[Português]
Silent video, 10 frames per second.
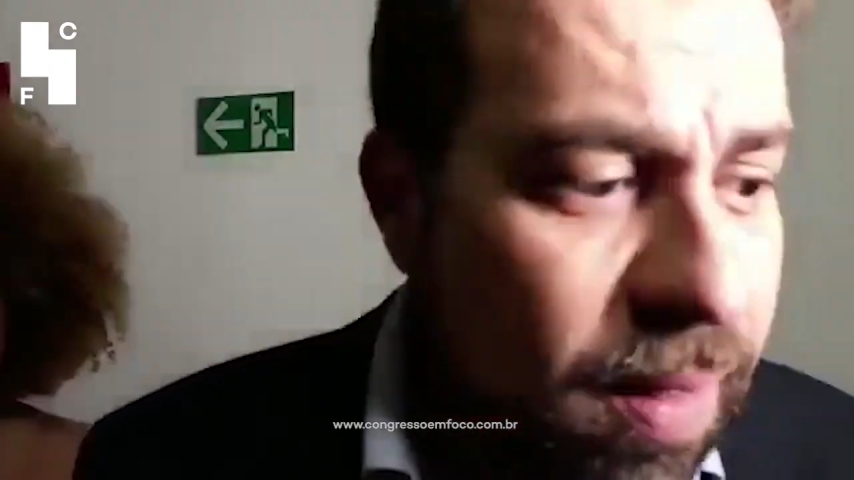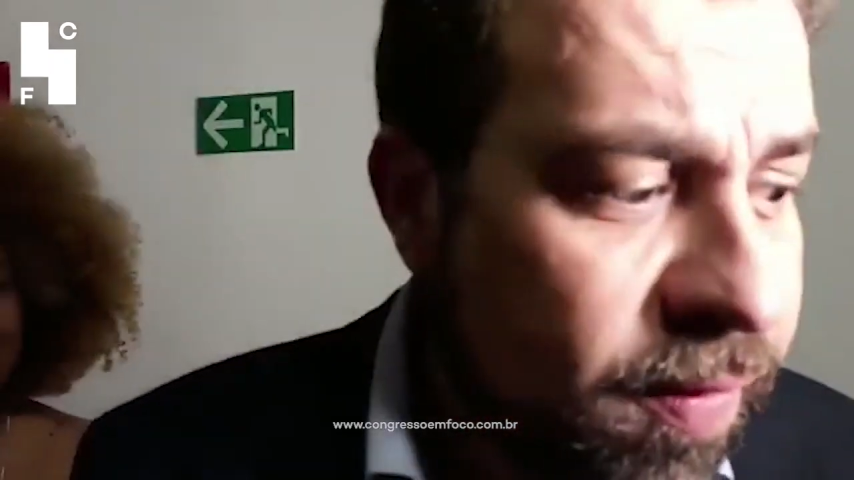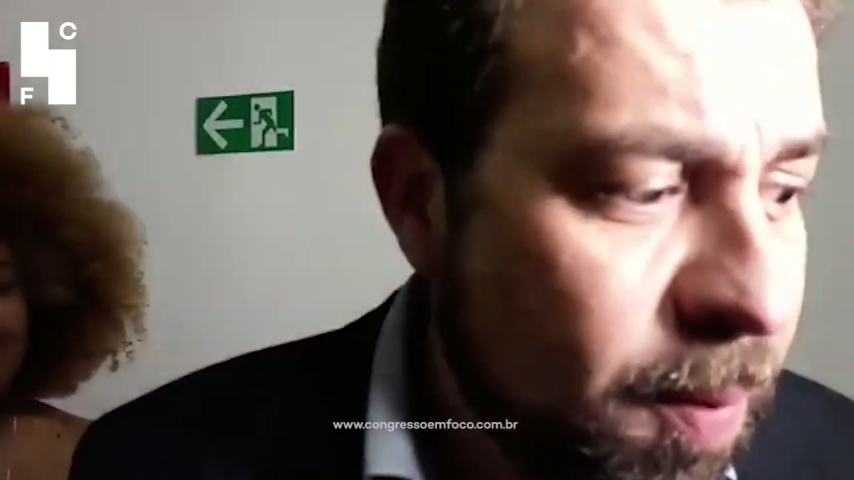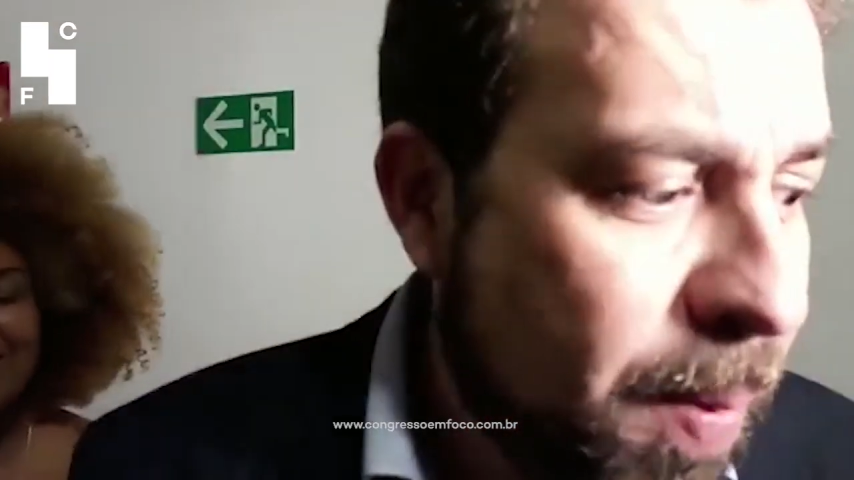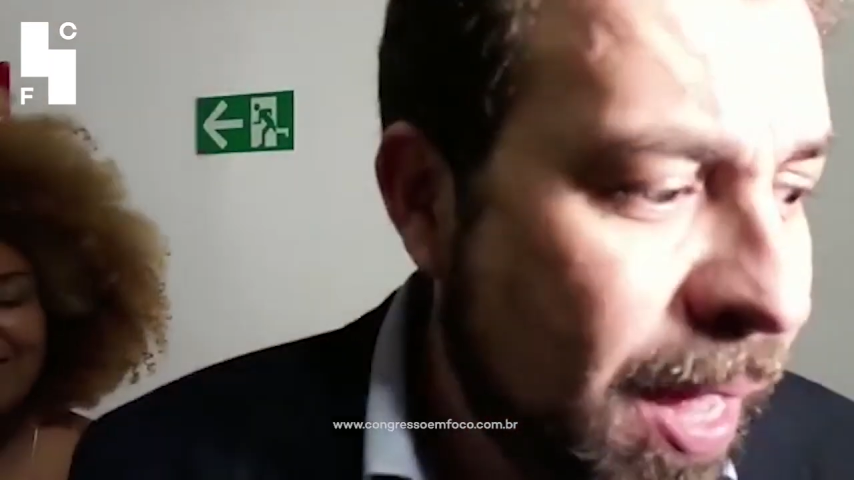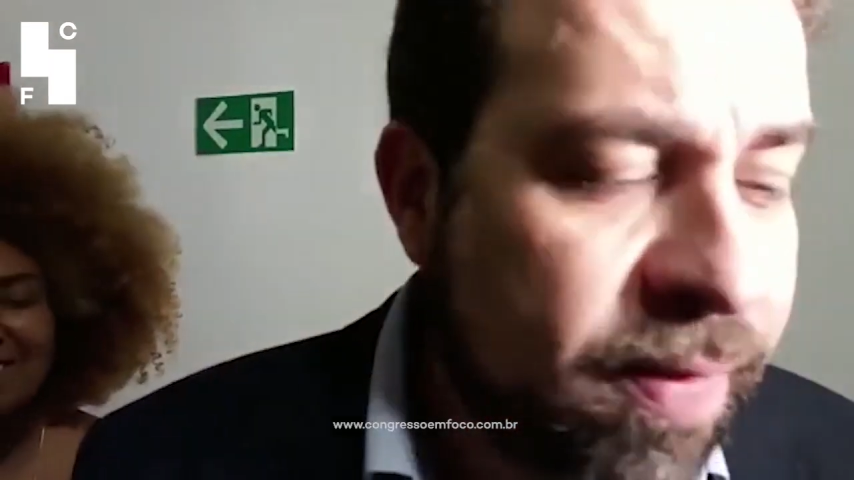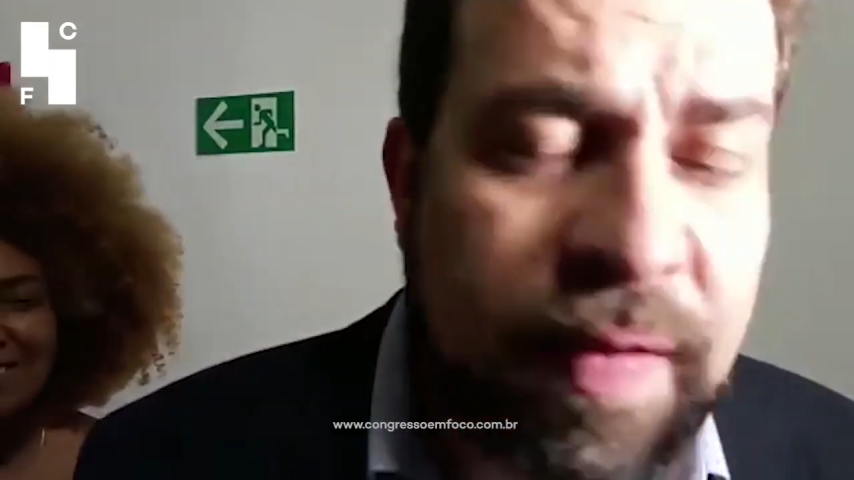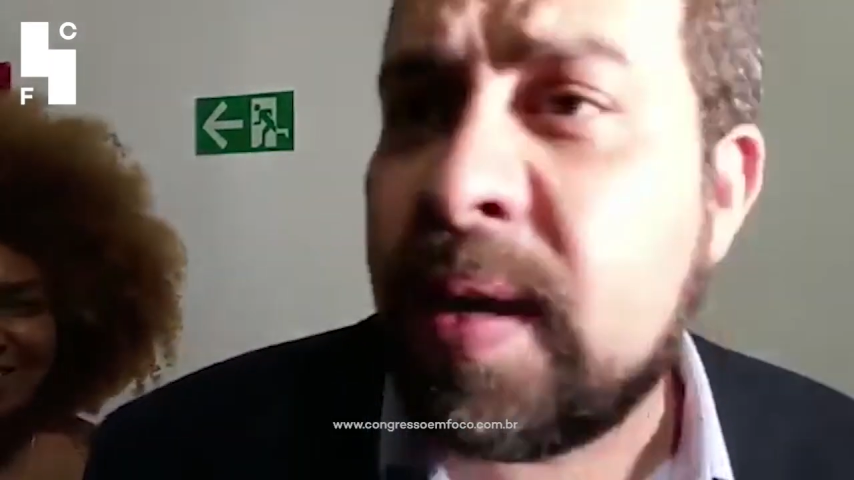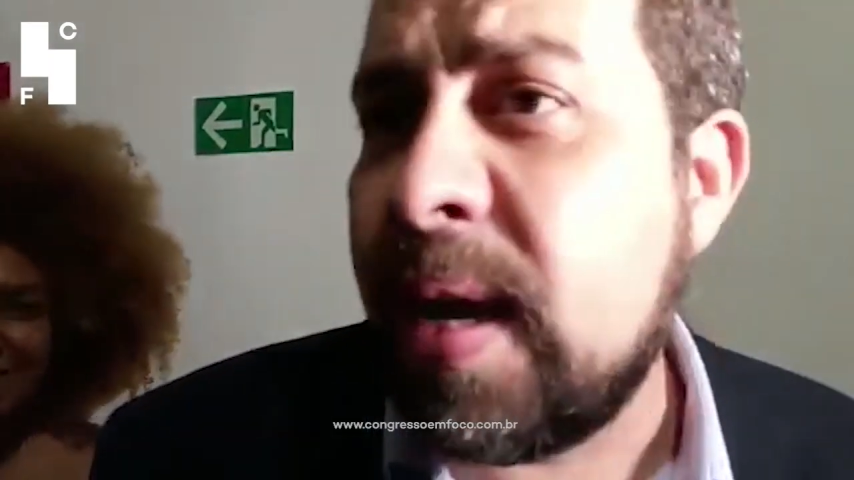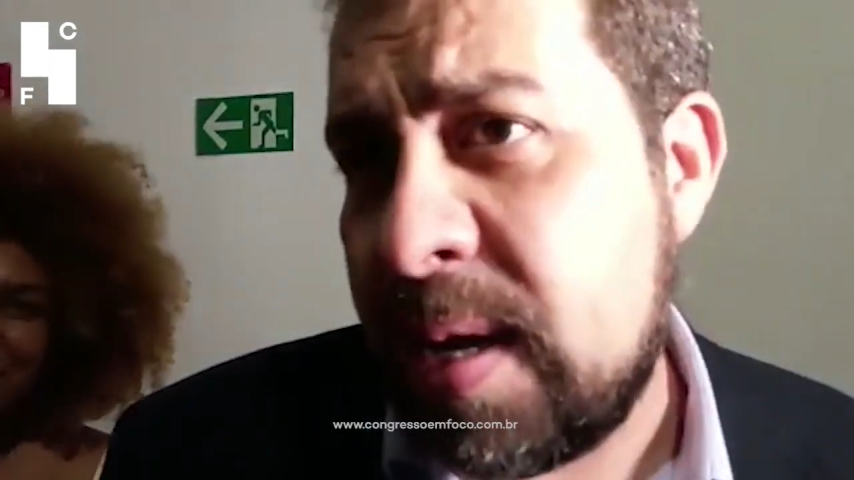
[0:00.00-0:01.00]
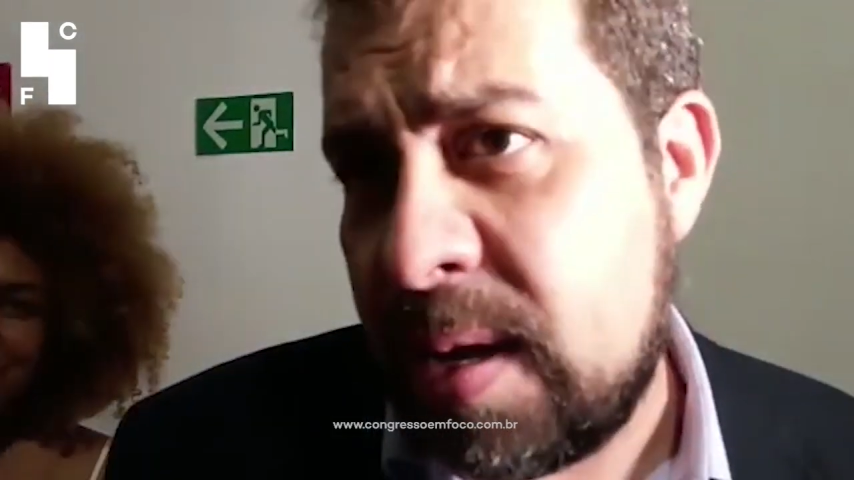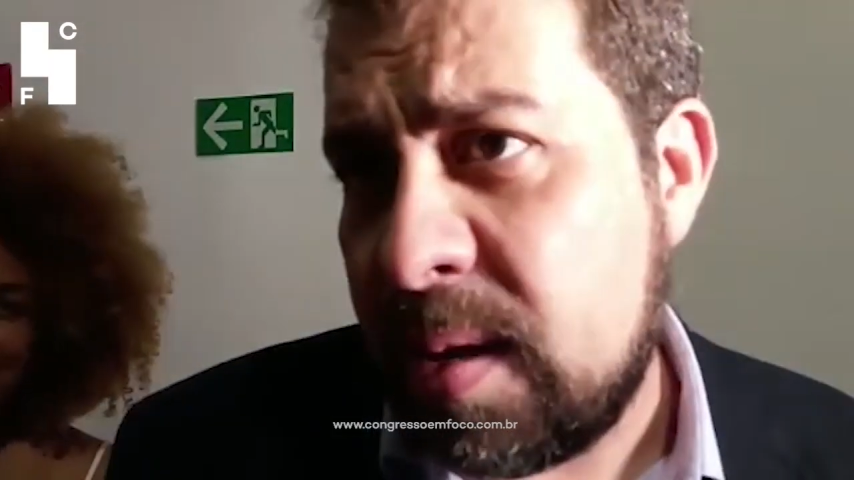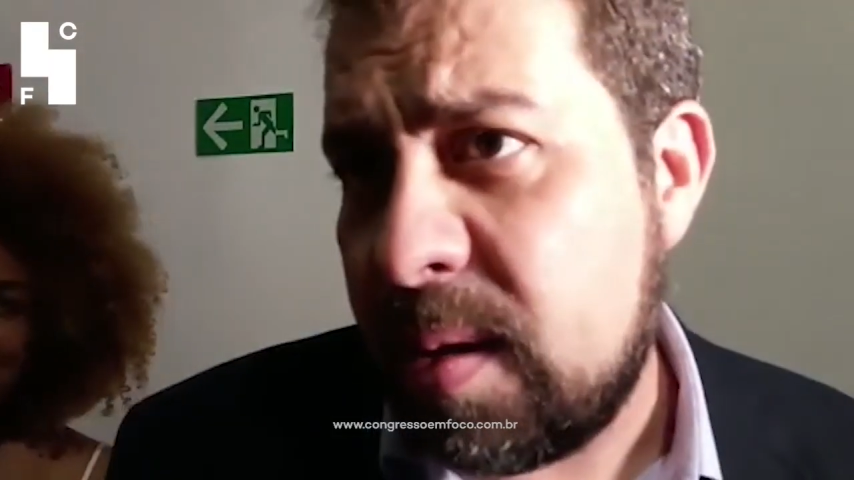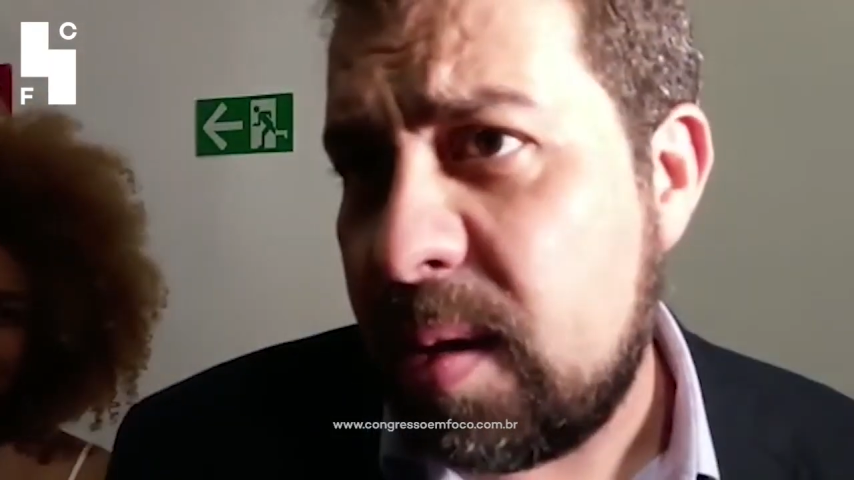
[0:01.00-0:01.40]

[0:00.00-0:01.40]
se perde, se ganha.